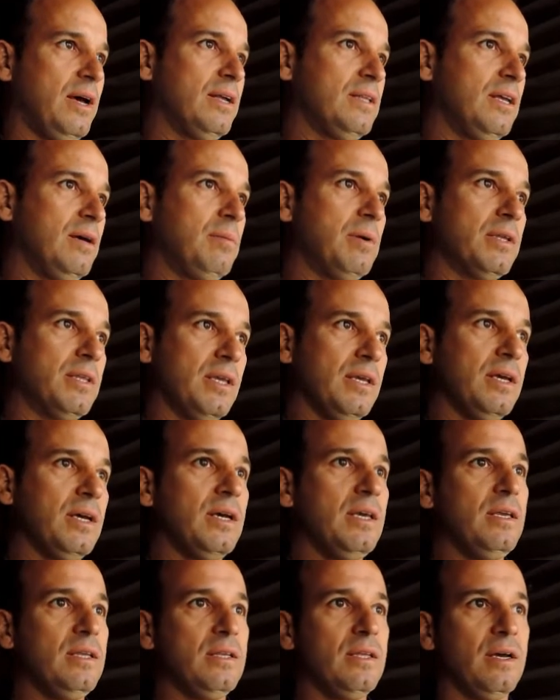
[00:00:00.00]
a Débora tem
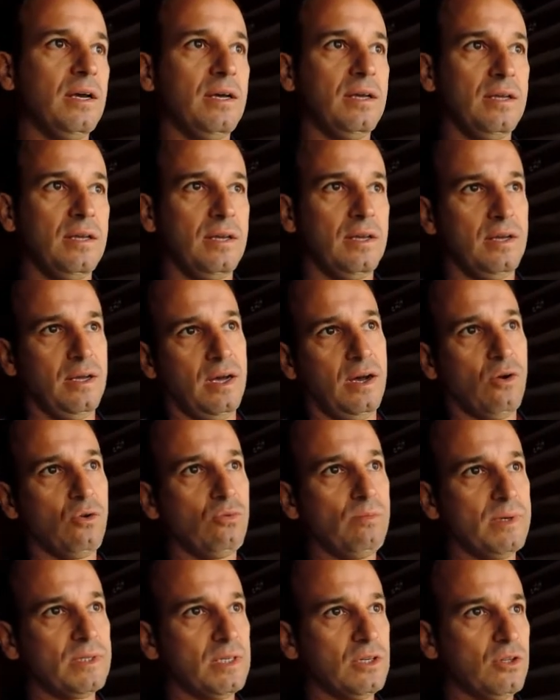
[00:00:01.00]
ainda
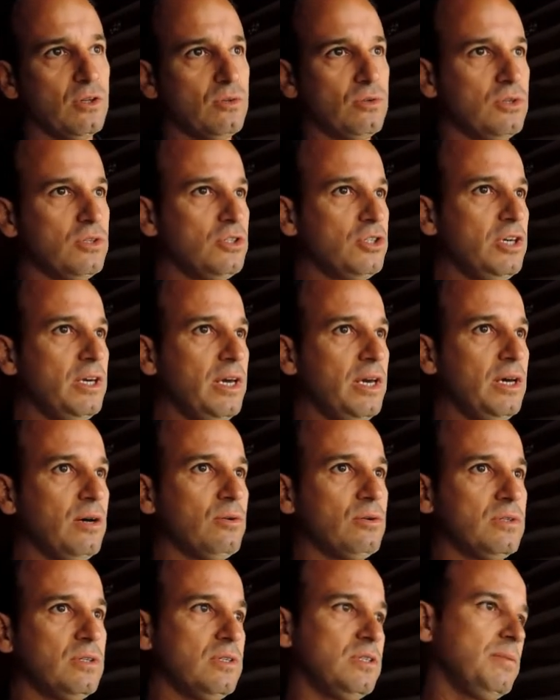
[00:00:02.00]
algumas atitudes de
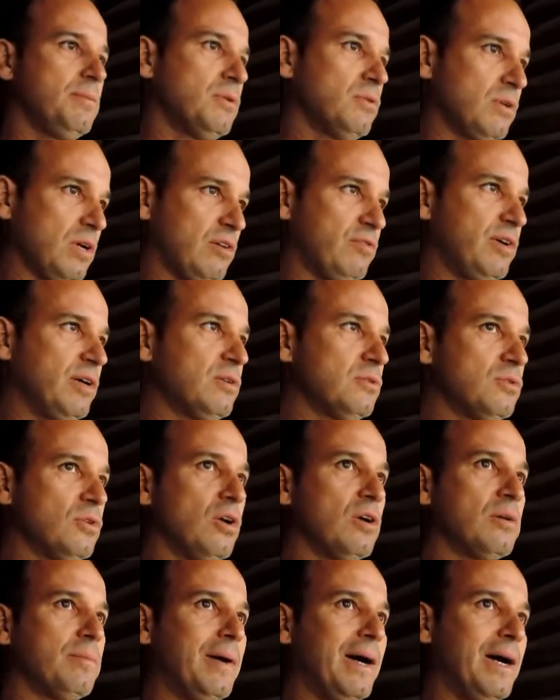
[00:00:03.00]
erros em cima do cavalo
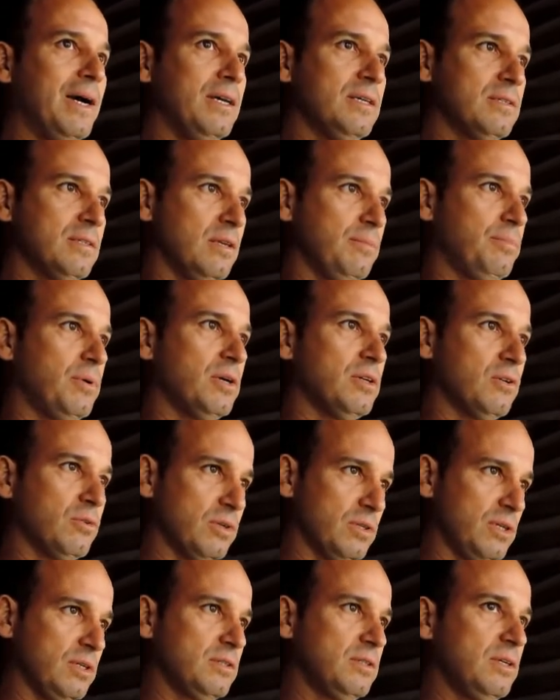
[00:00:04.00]
normais que pode
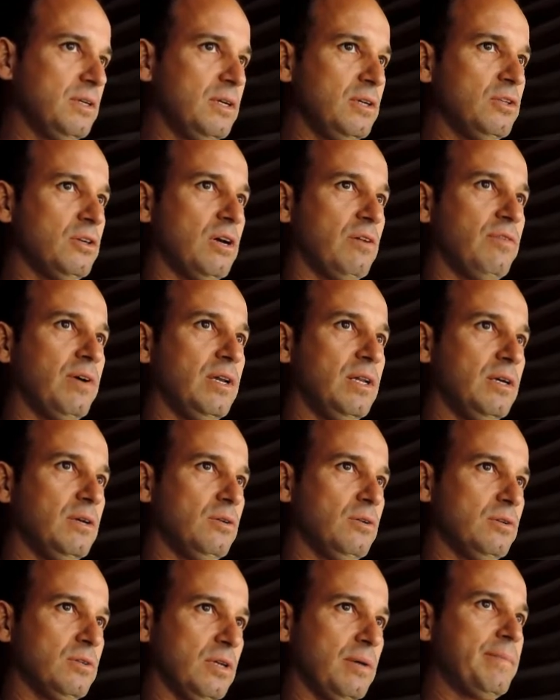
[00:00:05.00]
acontecer de
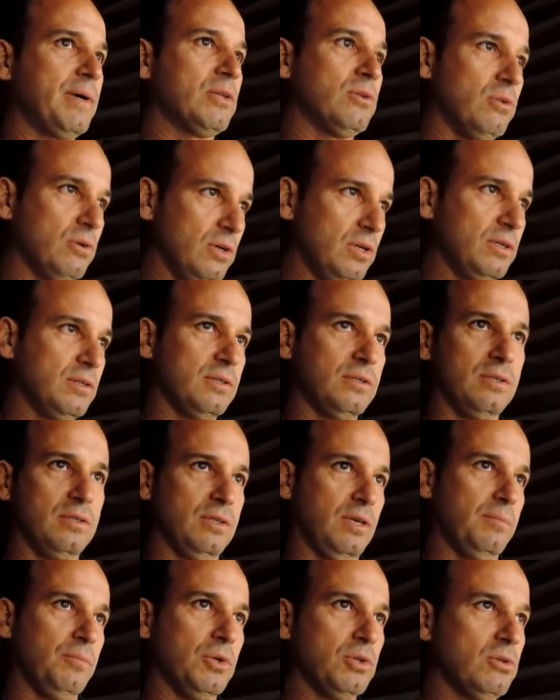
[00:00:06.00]
cavaleiros amadores,
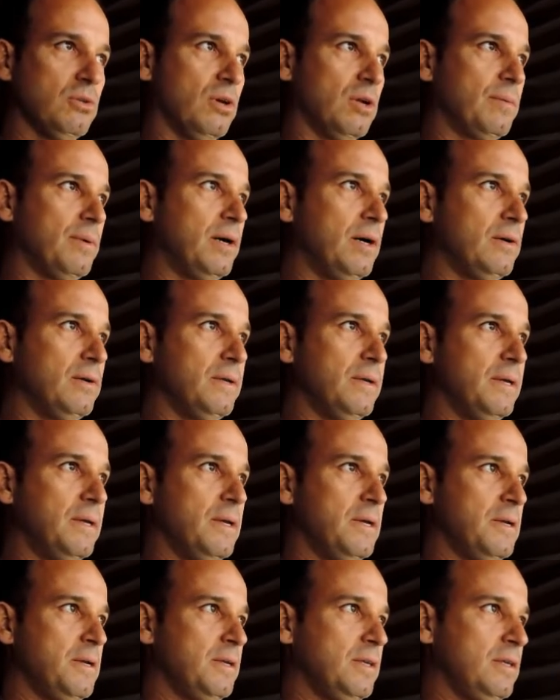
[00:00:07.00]
isso é muito normal.
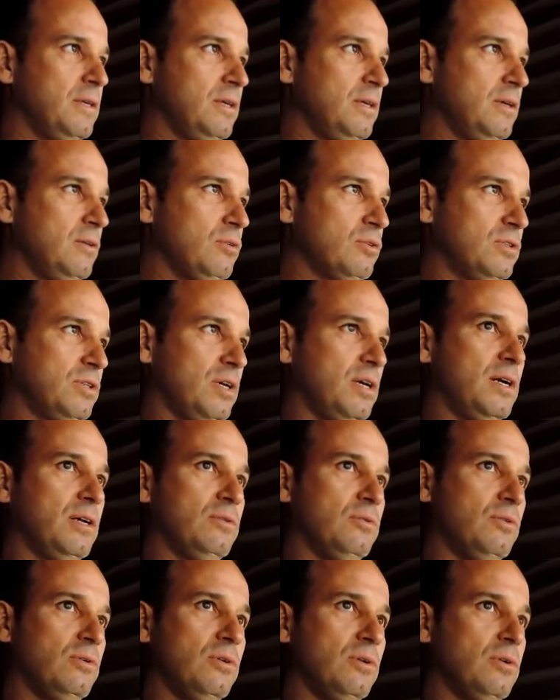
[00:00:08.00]
E o
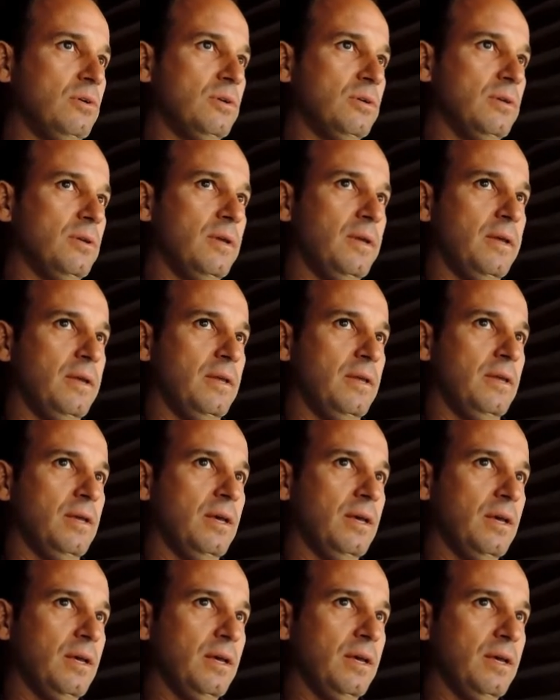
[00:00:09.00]
Serrano
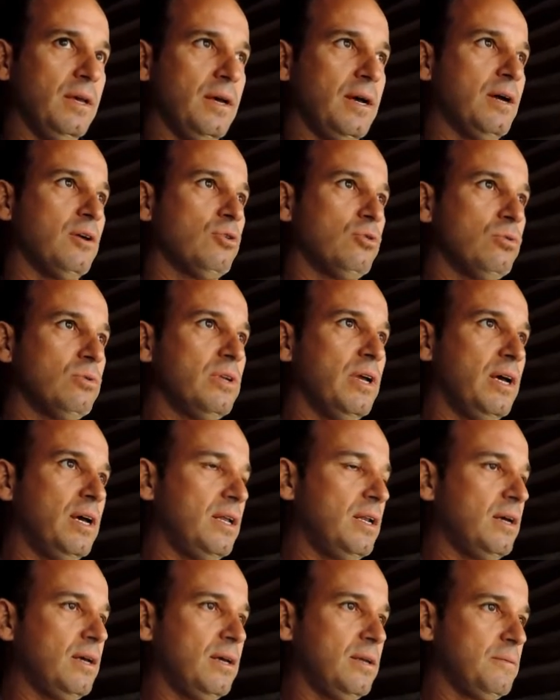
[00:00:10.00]
é, ajuda
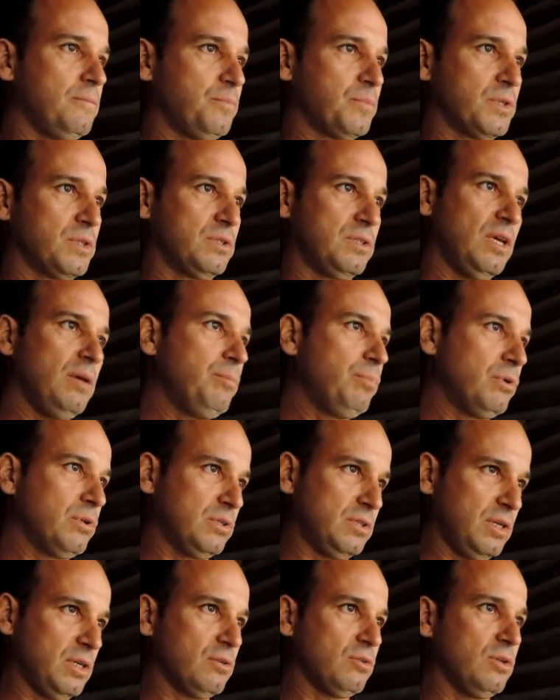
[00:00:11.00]
ela
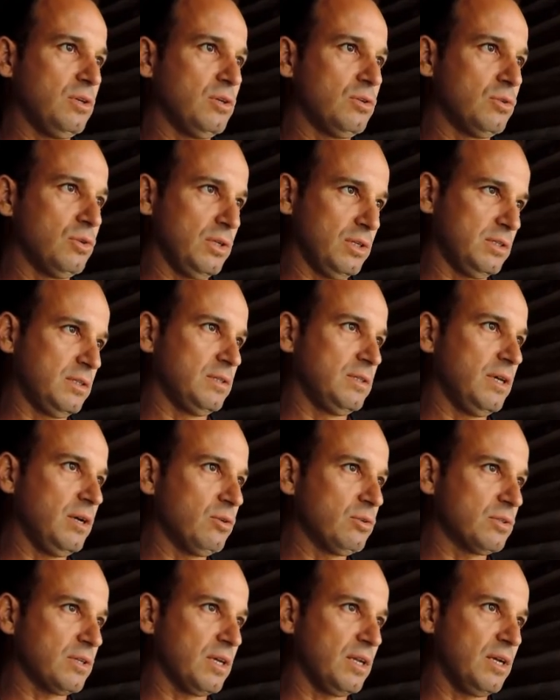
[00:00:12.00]
100% nesses
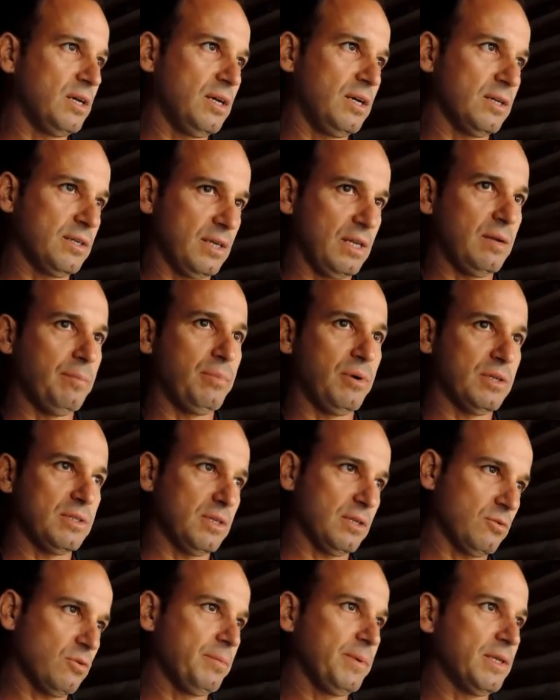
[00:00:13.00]
erros que ela, que ela
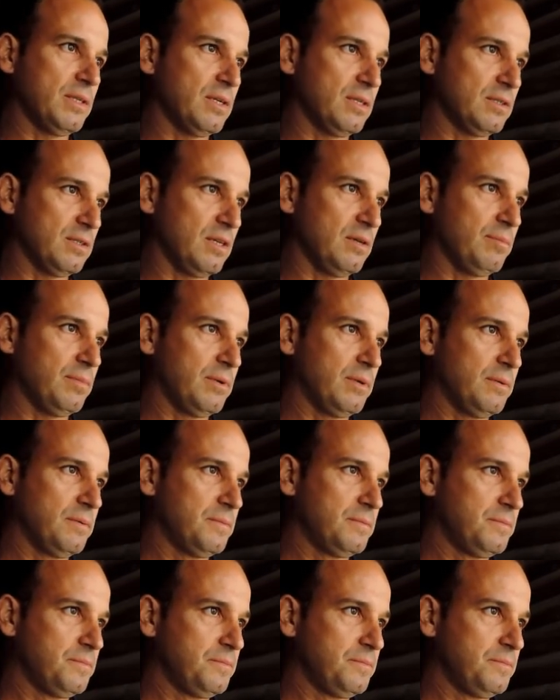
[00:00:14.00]
possa cometer sempre.